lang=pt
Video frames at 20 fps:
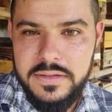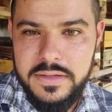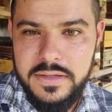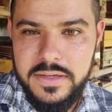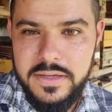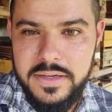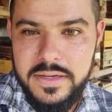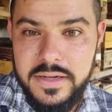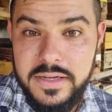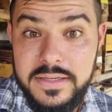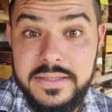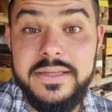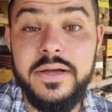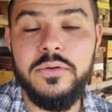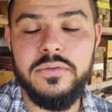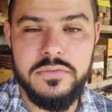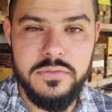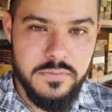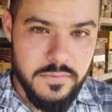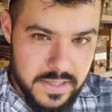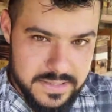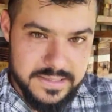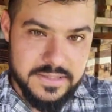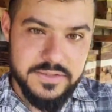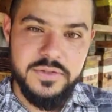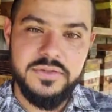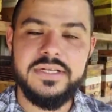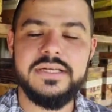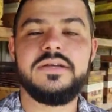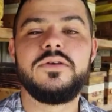É, então, com essas
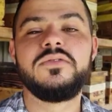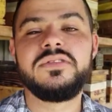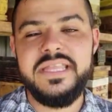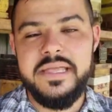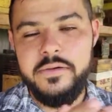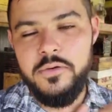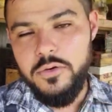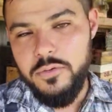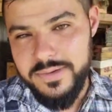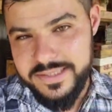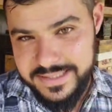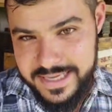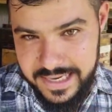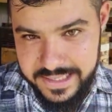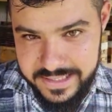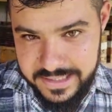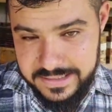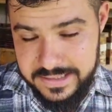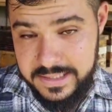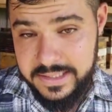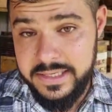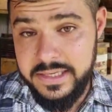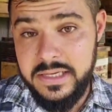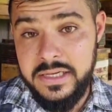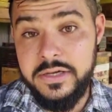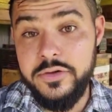outras, eu tenho algumas galinhas aqui,